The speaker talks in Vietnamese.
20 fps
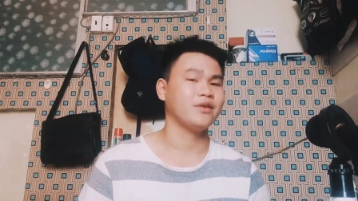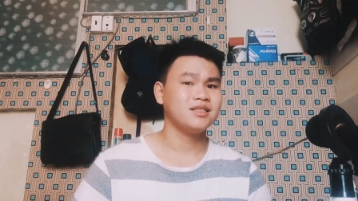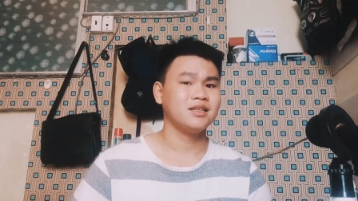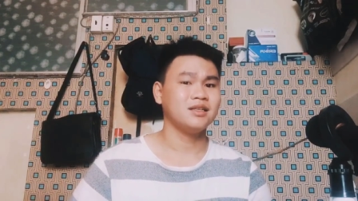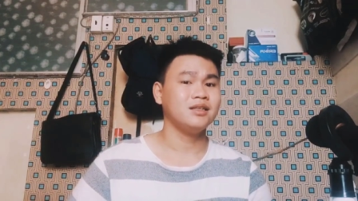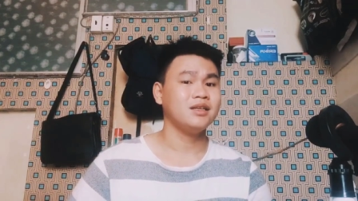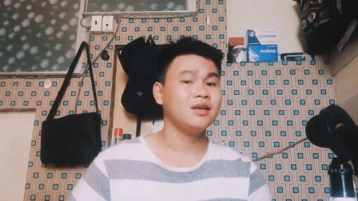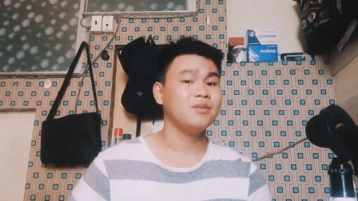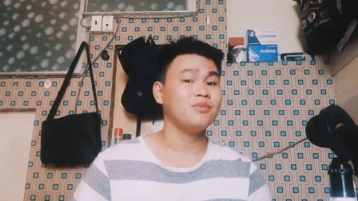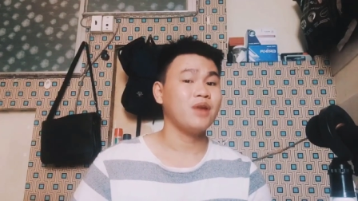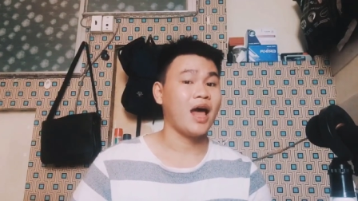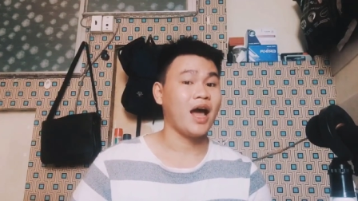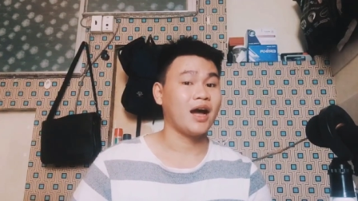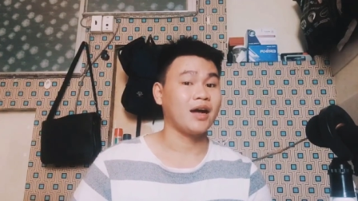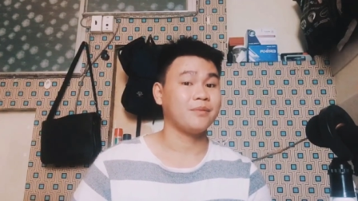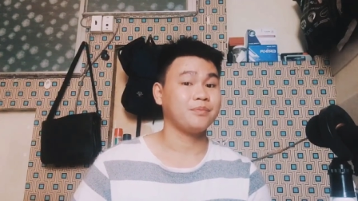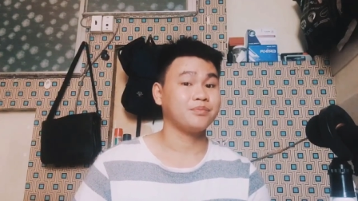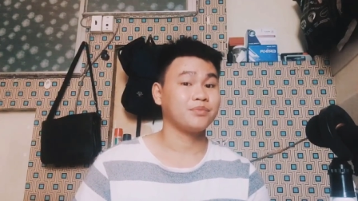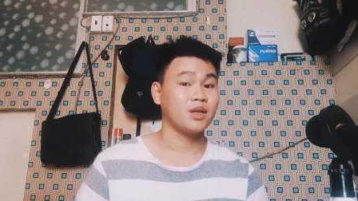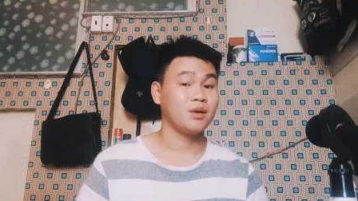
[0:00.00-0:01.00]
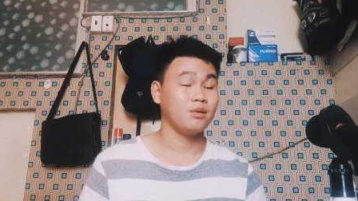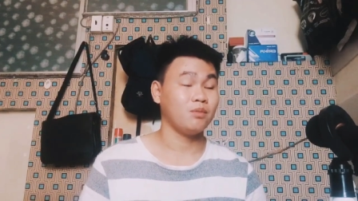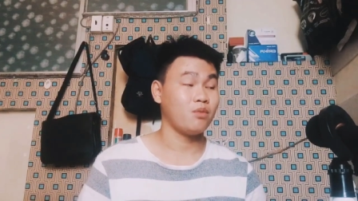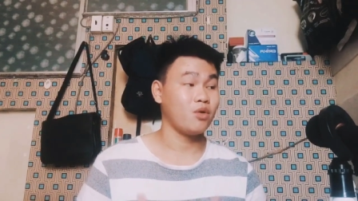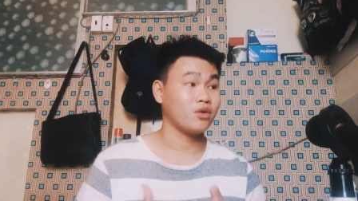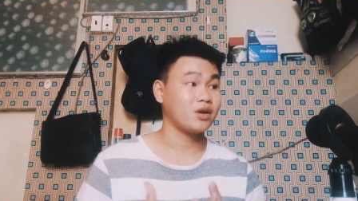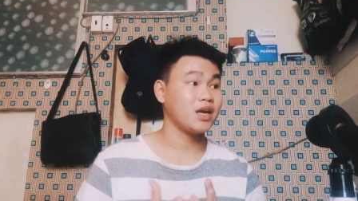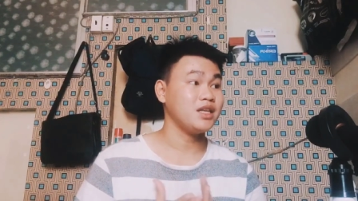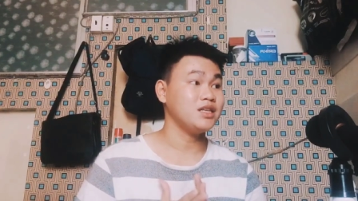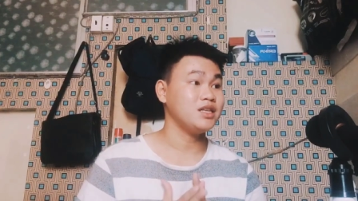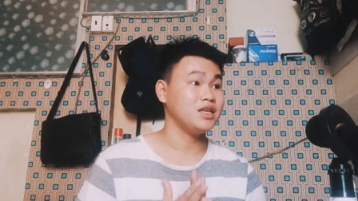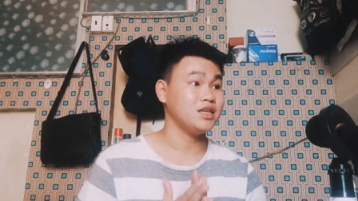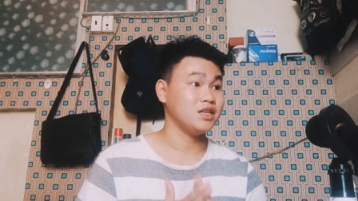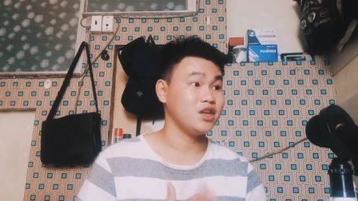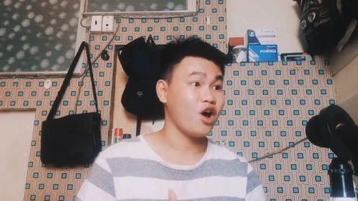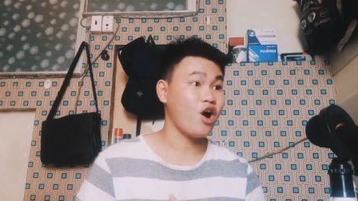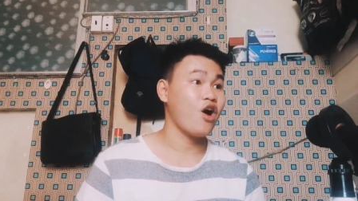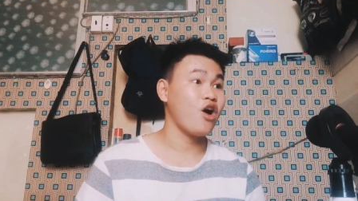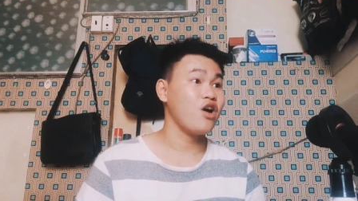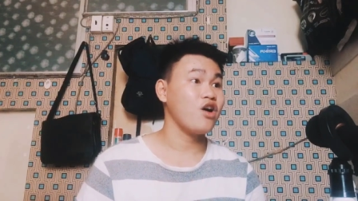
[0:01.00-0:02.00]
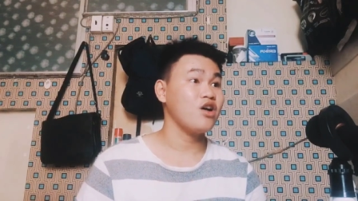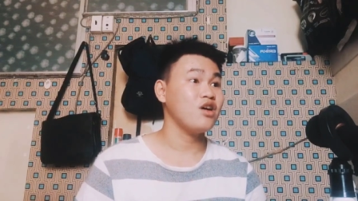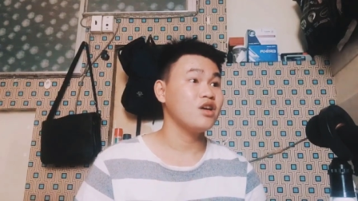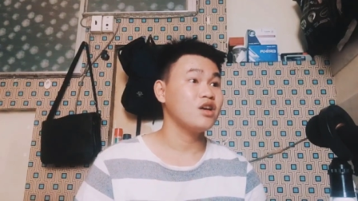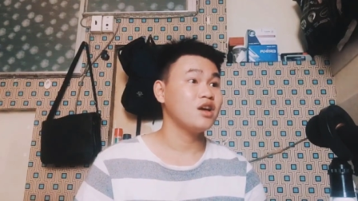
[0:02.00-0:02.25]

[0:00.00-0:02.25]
Sự im lặng một cái gì đó